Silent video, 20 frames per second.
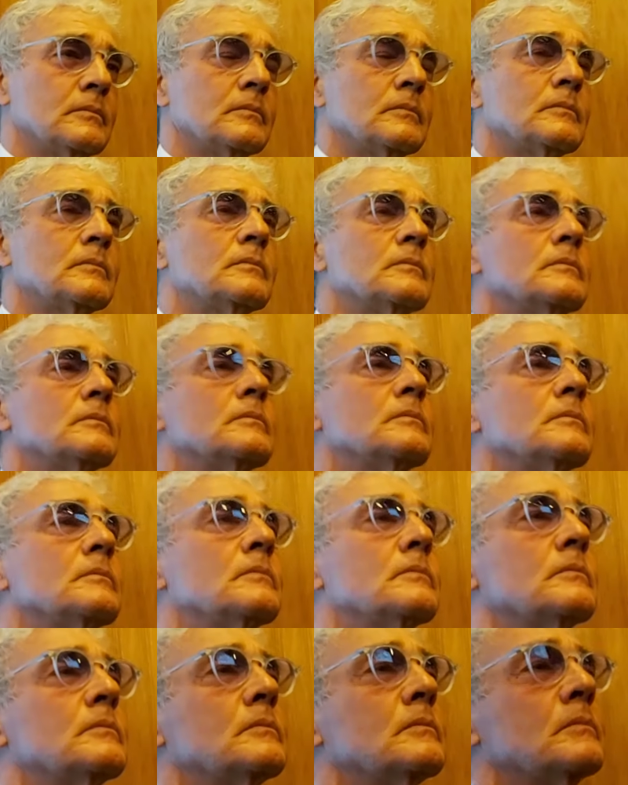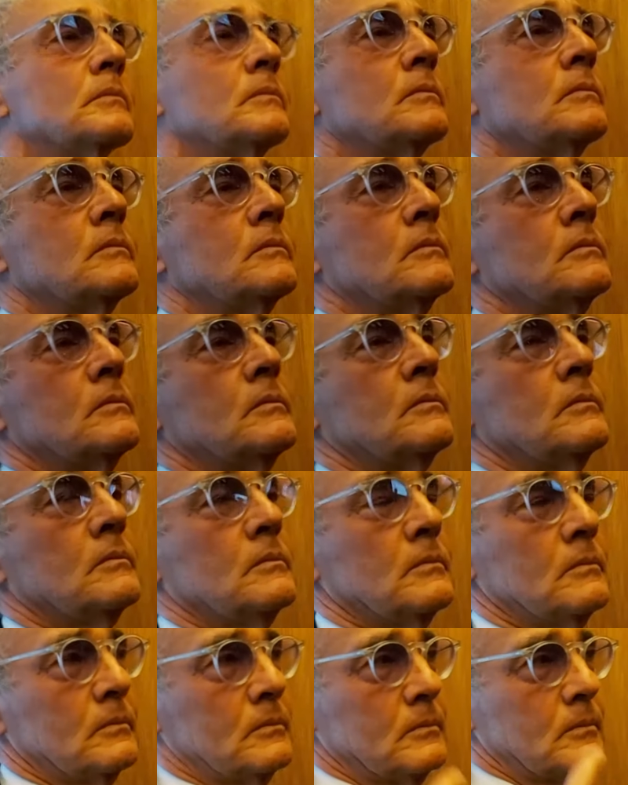Ritieni tu di essere in prova con la Rai
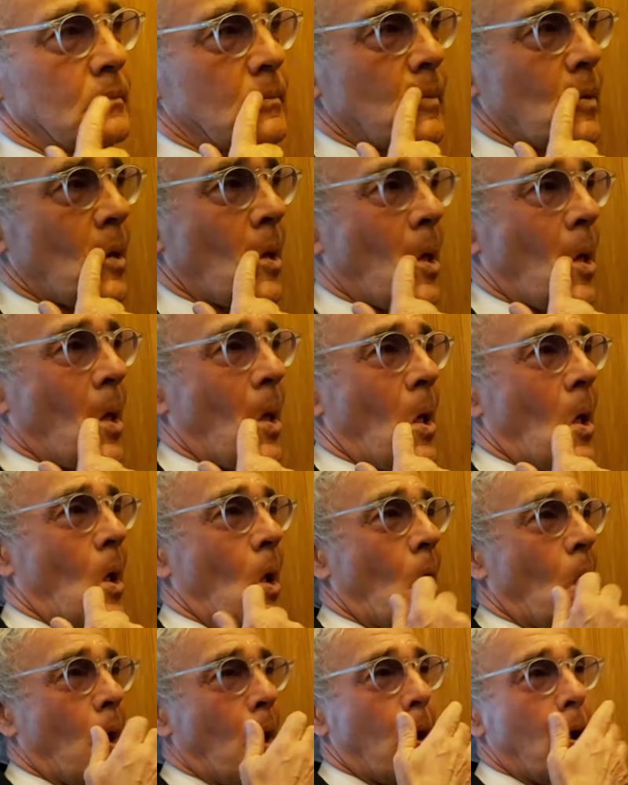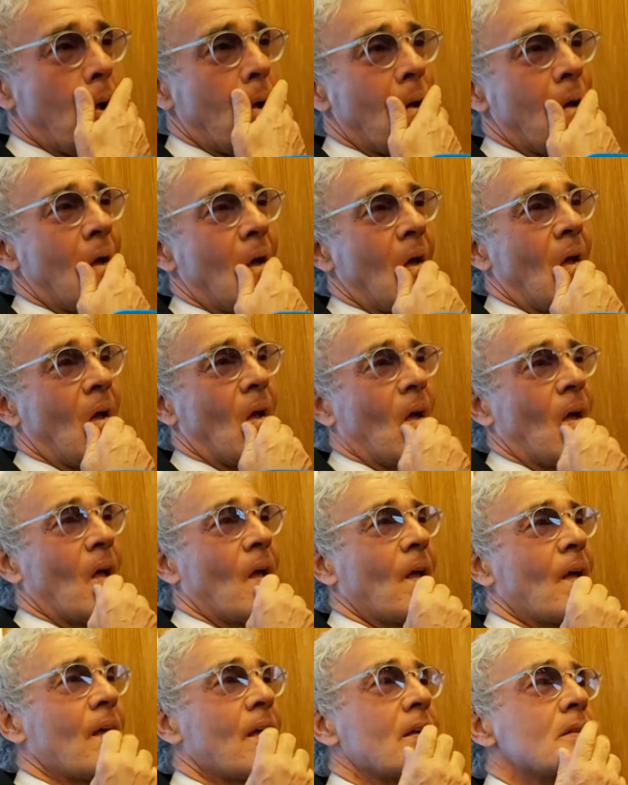o forse è questa Rai essere in prova con te per
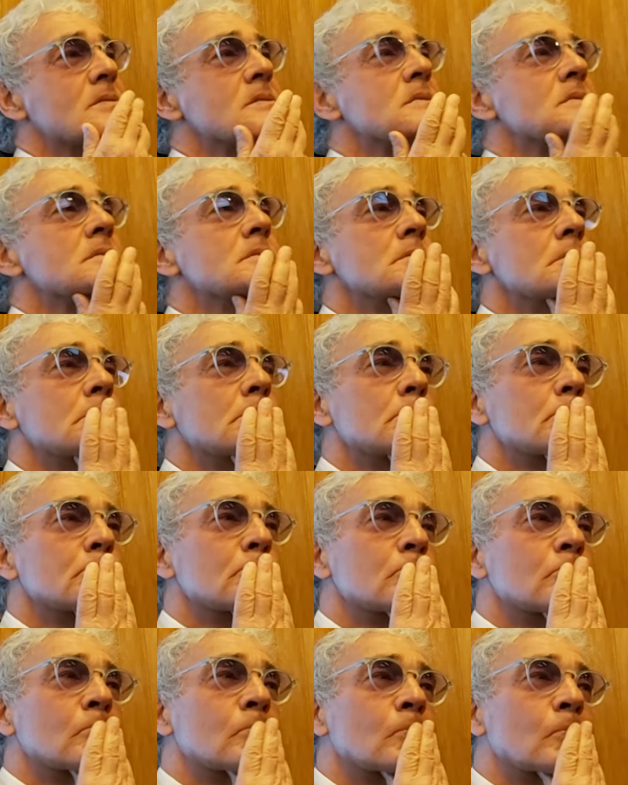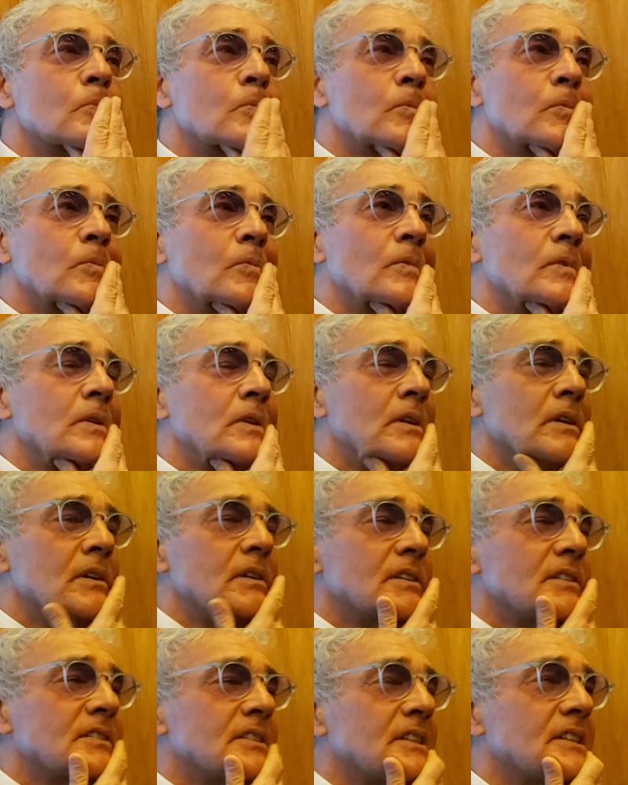vedere se puoi fare determinate cose?
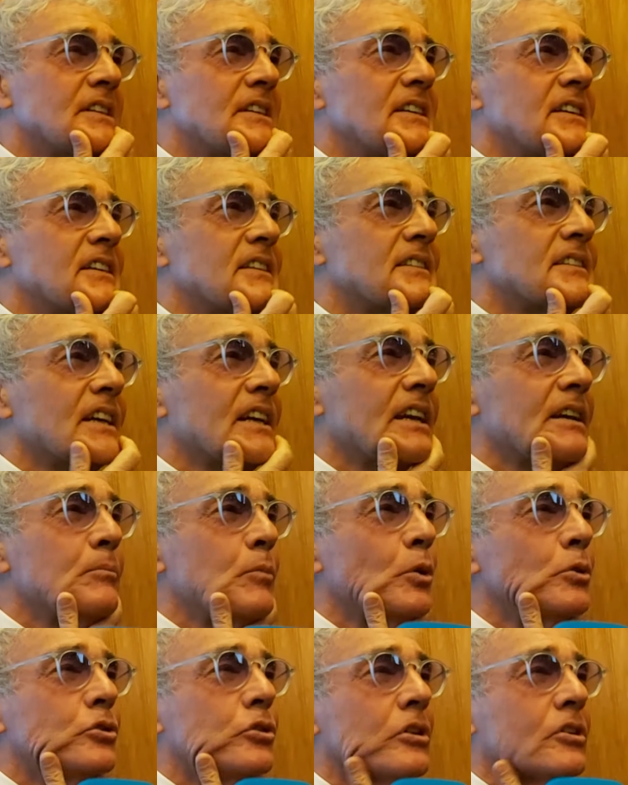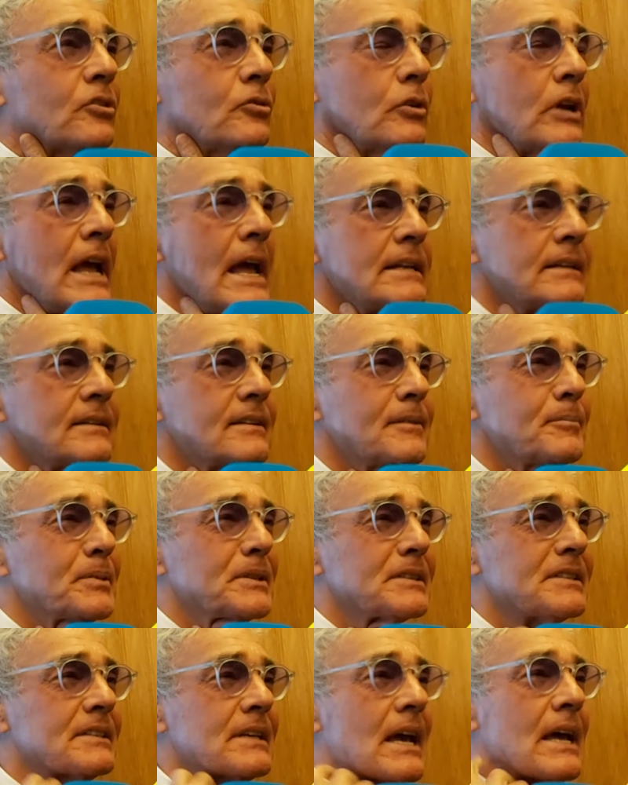sarei molto arrogante a
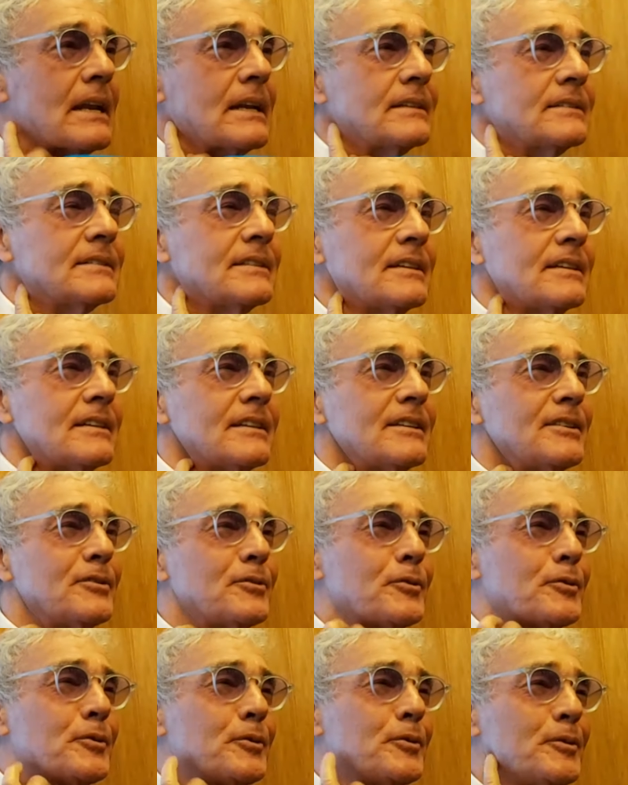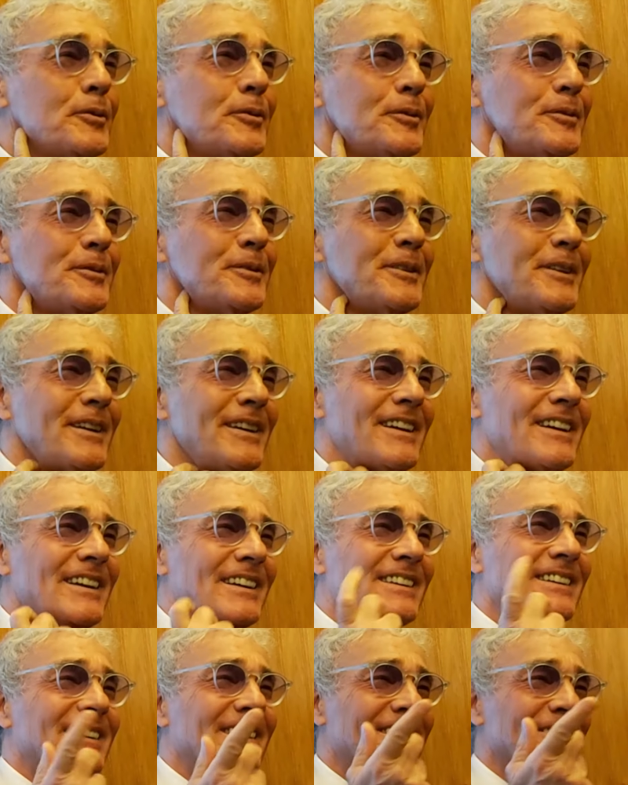pensare se io
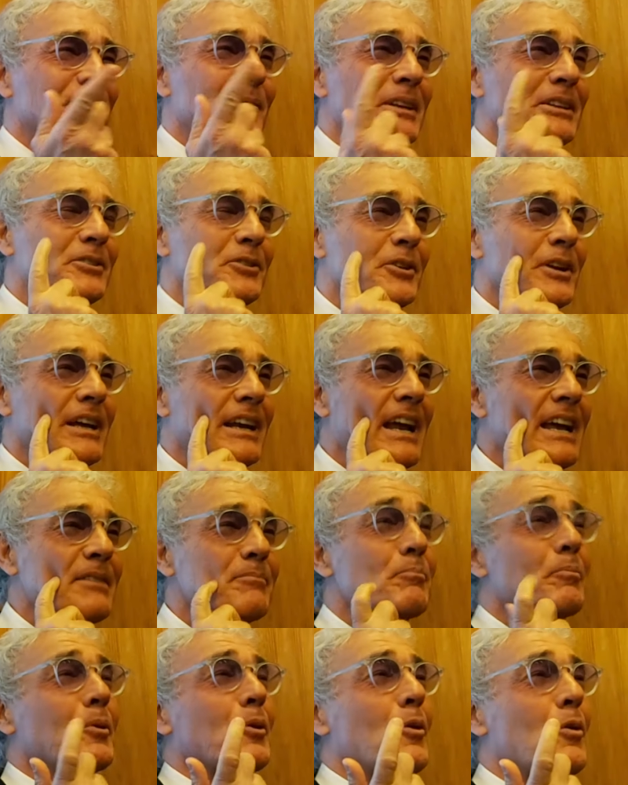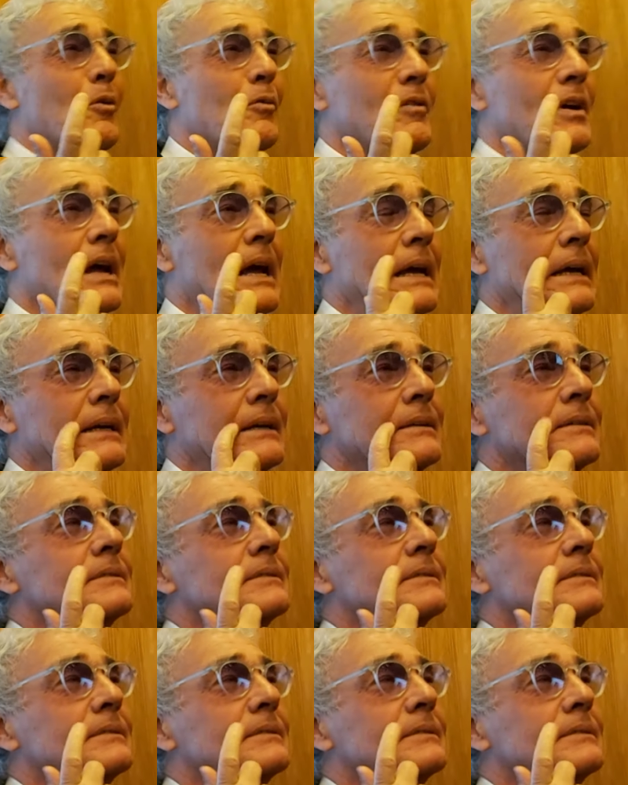metto la RAI in prova.